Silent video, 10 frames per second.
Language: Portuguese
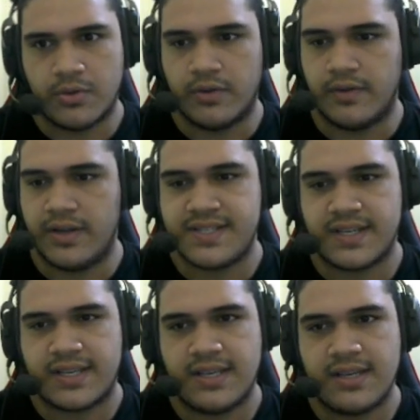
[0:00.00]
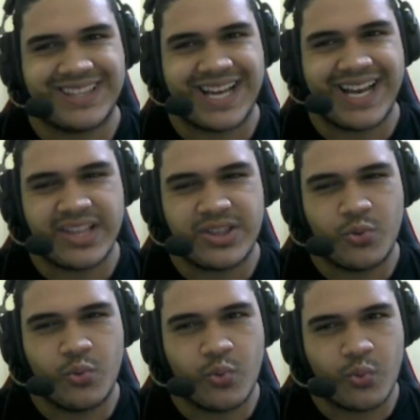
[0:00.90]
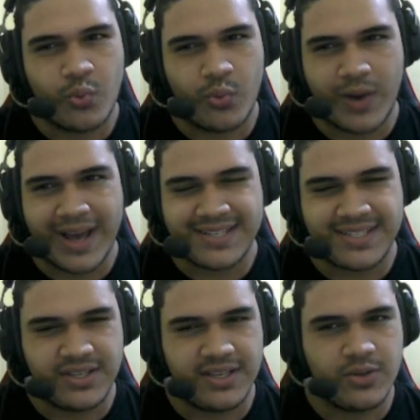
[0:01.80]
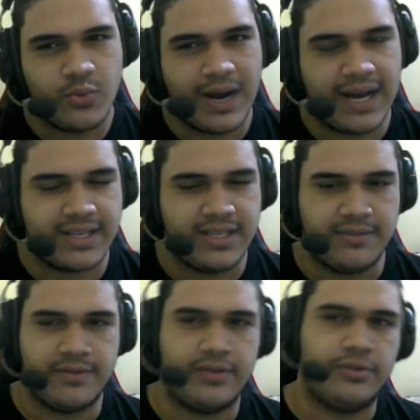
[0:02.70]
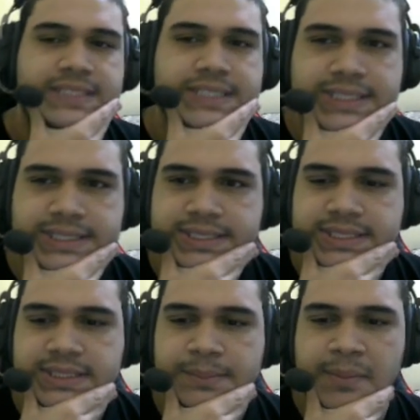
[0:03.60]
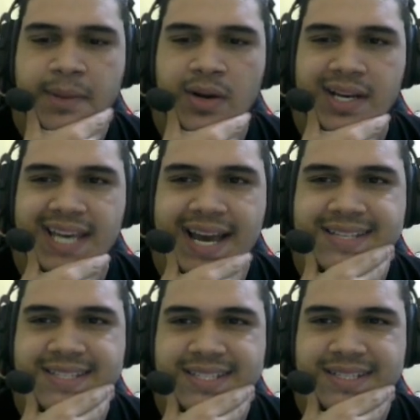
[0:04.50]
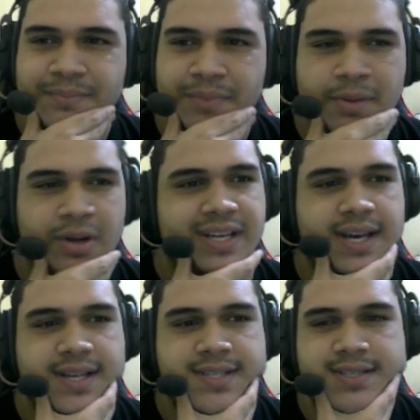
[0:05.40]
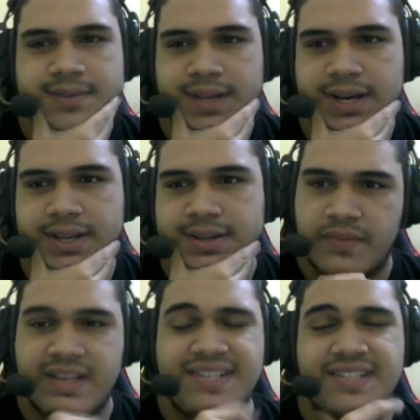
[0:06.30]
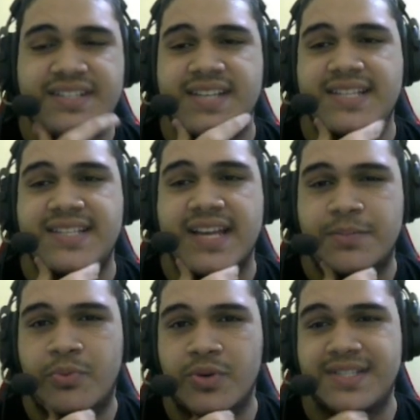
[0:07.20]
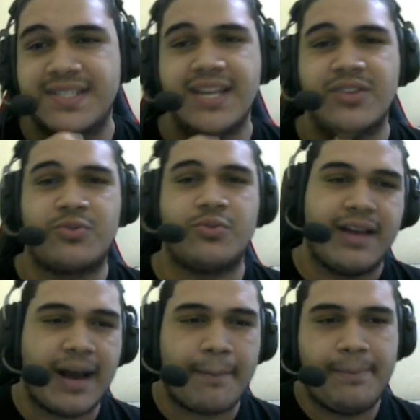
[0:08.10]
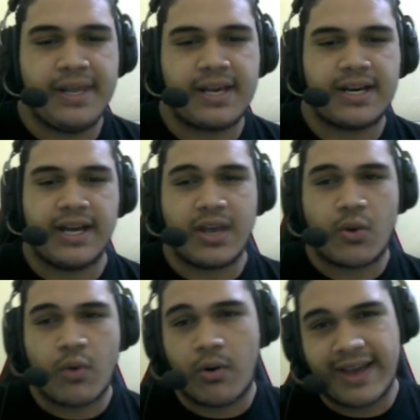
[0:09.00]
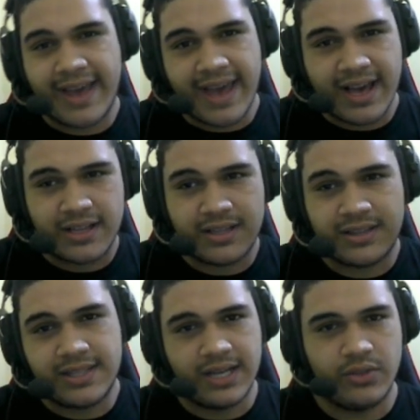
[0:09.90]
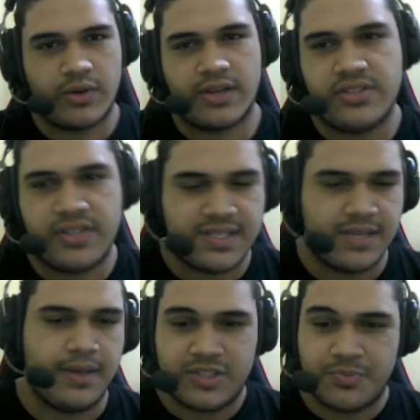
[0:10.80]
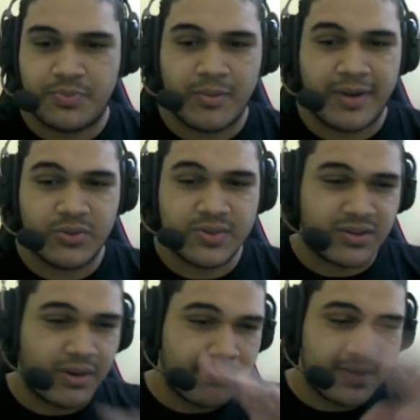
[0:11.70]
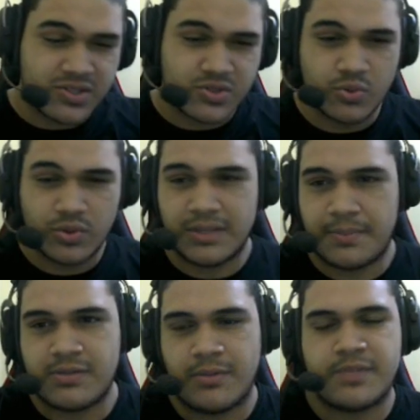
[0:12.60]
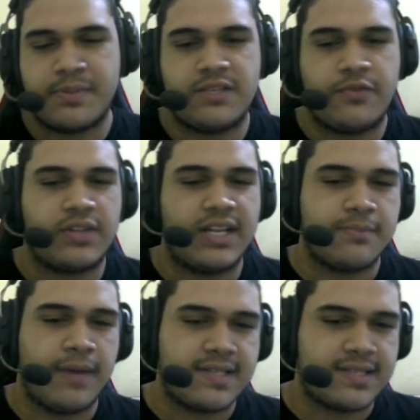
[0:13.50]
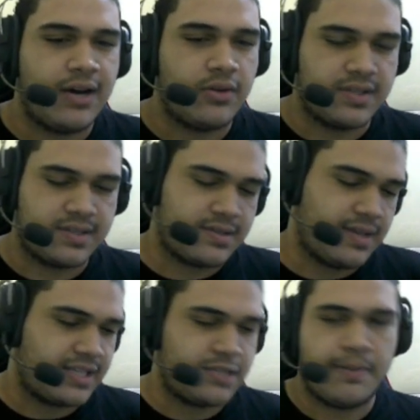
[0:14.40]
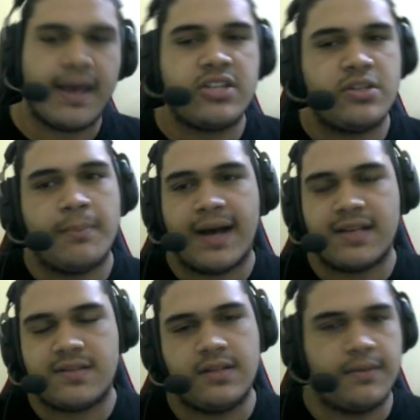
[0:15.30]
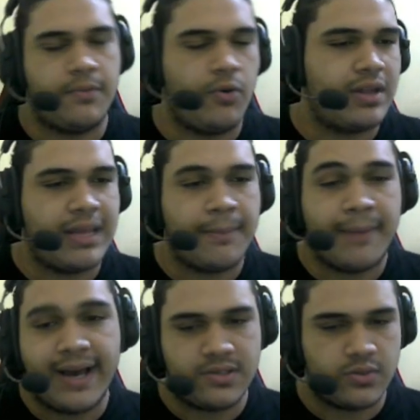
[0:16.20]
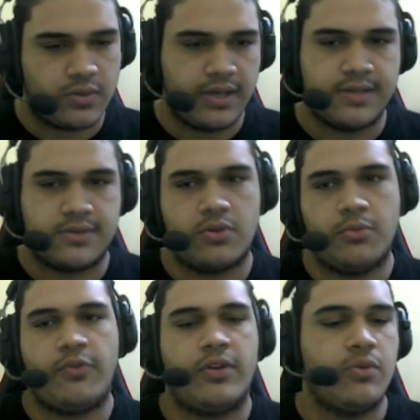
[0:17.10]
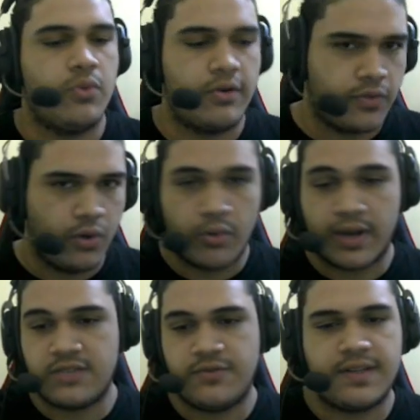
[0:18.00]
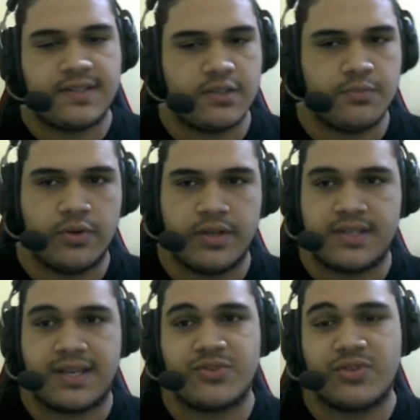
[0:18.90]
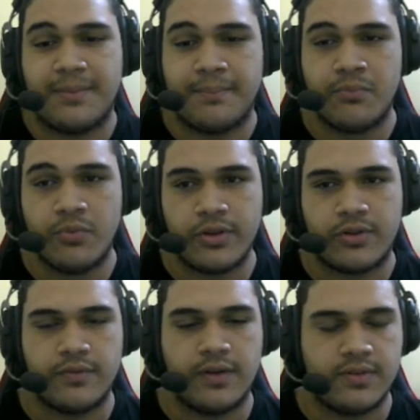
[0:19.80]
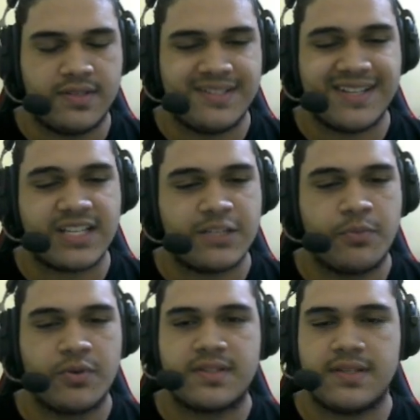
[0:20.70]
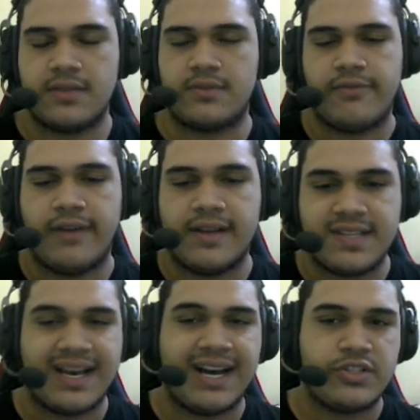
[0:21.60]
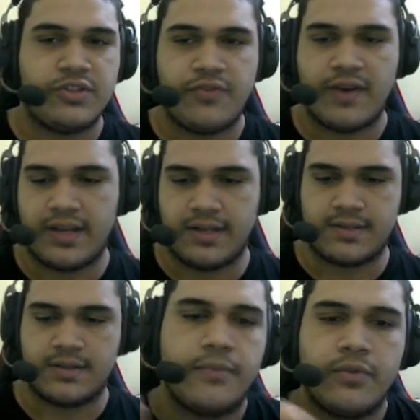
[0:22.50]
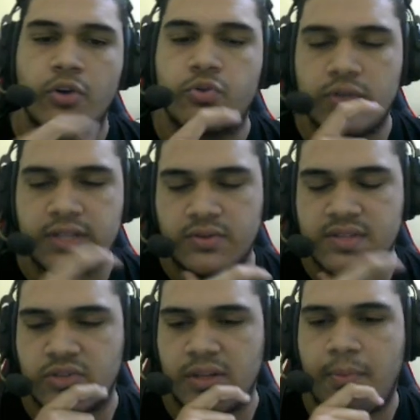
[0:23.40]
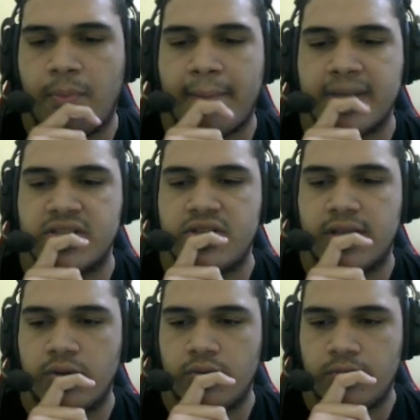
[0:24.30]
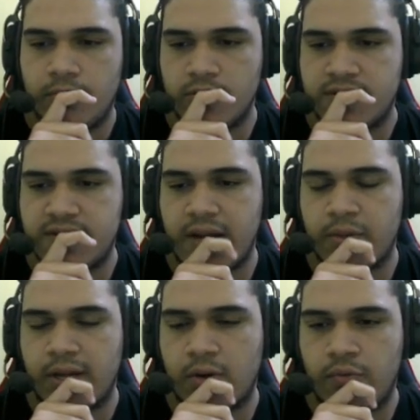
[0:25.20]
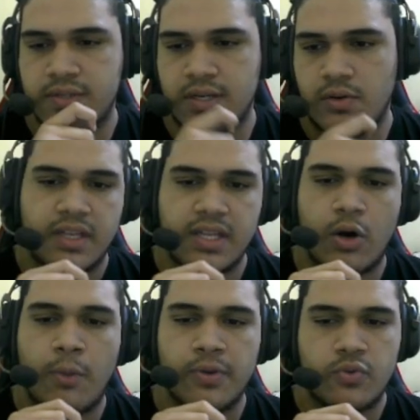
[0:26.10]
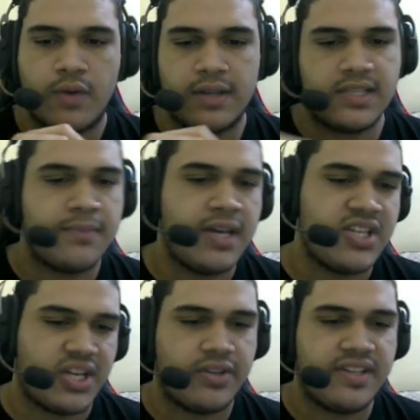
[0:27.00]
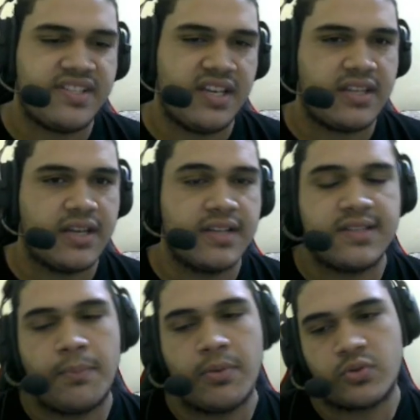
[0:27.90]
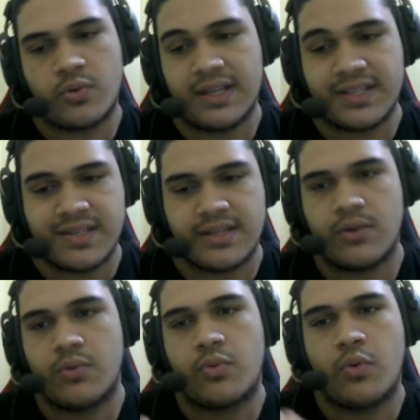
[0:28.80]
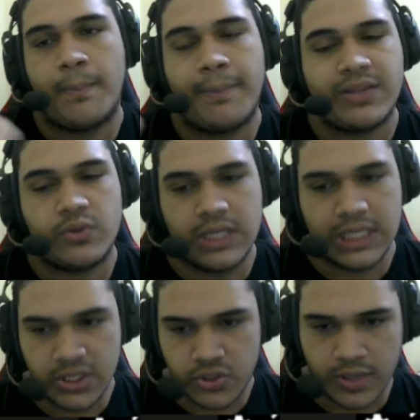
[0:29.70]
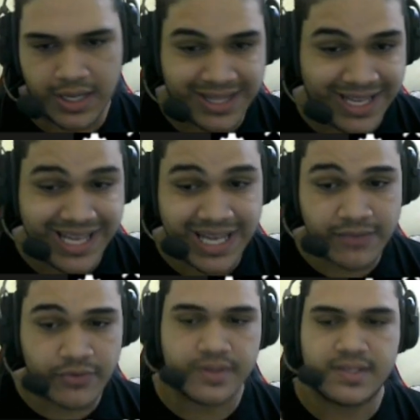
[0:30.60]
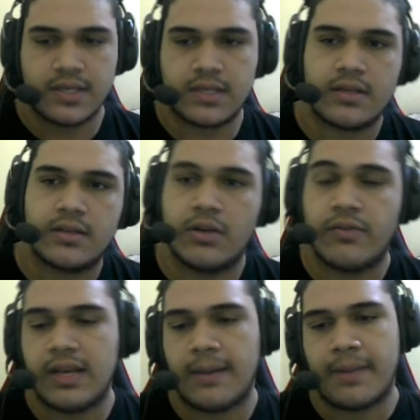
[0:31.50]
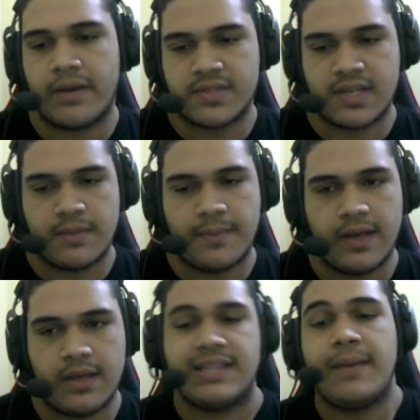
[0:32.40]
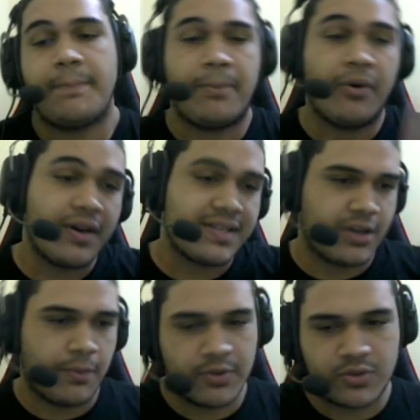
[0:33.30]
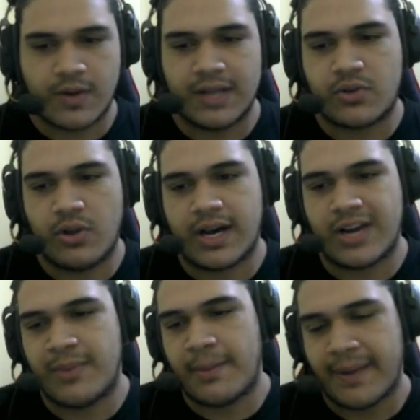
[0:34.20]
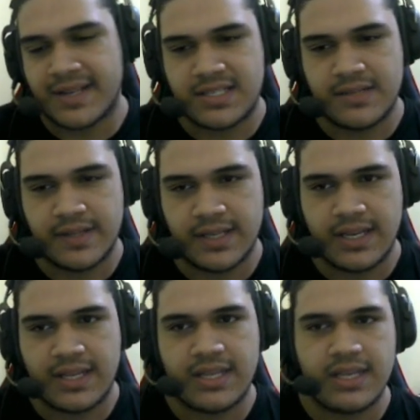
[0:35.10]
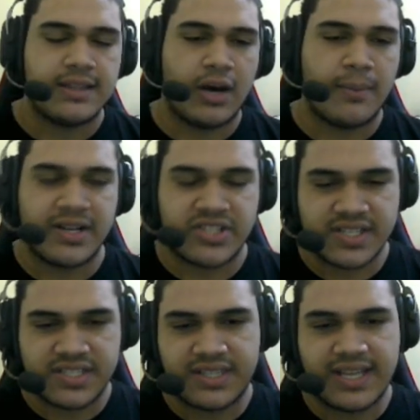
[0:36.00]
bom, velho. Esse esse aqui tá entre o, o S e o A aqui, velho. Primeiro rank S, primeiro rank S, tá aí que esses 17% aplica em qualquer dano que a gente receber. Tipo, é uma redução absurda, principalmente para as dificuldades mais altas, Expert e Master, ou até mais do que isso, como Fodderworth ou de Boy. Isso aqui ajuda muito, velho. Esses 17% fazem a diferença. E outro item que nos ajuda a poupar bastante dano, o Cérebro da Confusão, que na 1.4 eles mexeram nesse item. Antes da 1.4 esse item era um completo lixo, era terrível esse item, não valia a pena você equipar ele. Depois da 1.4 colocaram uma passiva nele que dá uma chance de